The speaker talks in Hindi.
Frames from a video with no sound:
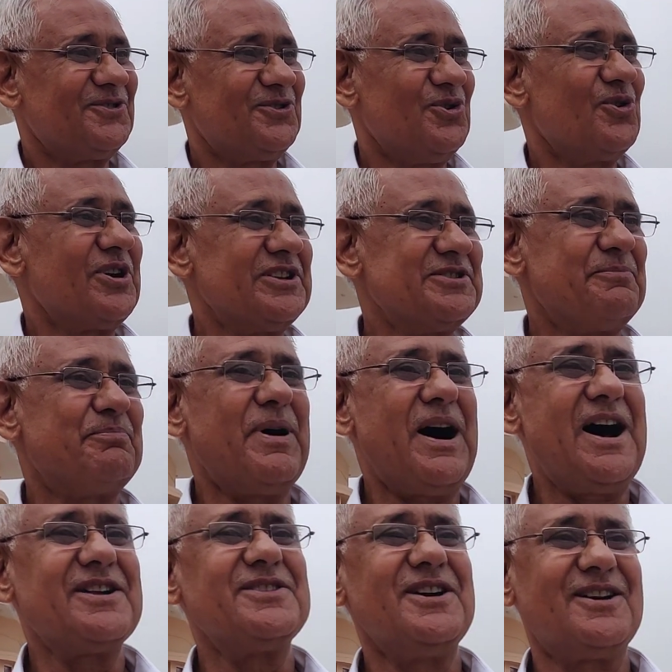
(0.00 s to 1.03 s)
क्योंकि जब
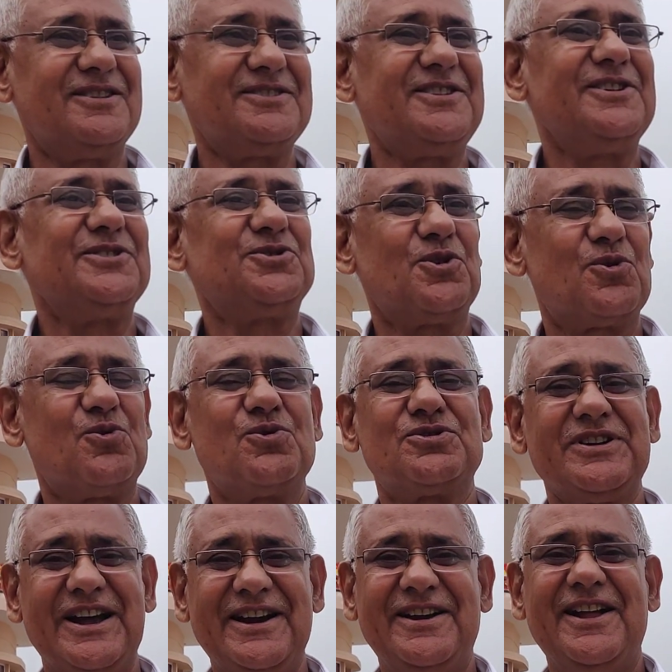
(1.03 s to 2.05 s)
बाहर निकलते हैं तो रोड
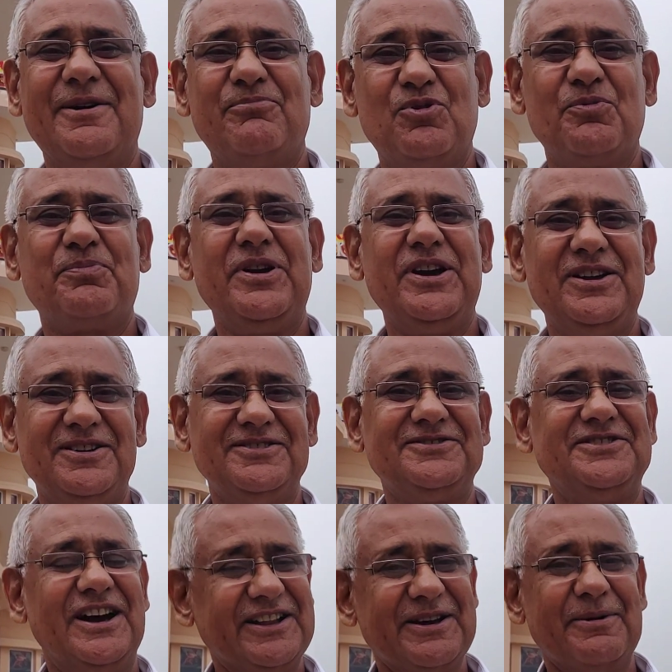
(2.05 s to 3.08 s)
साइड ढाबों पे
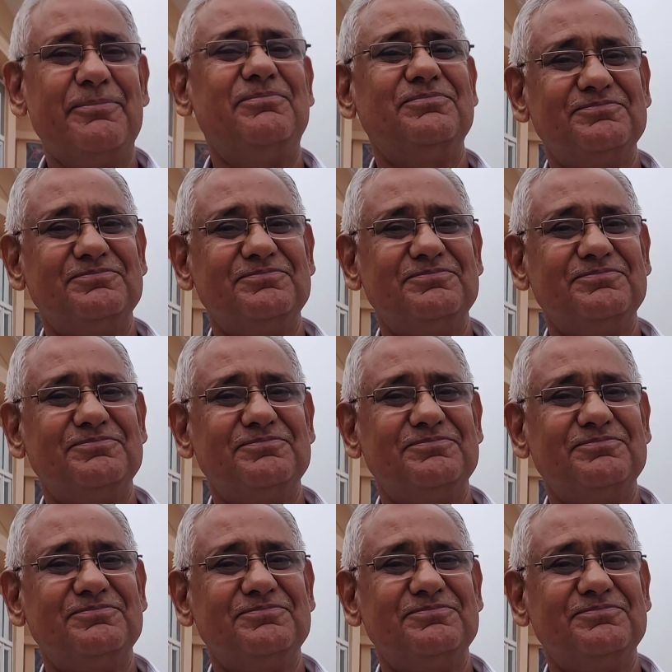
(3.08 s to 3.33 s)
ज़्यादा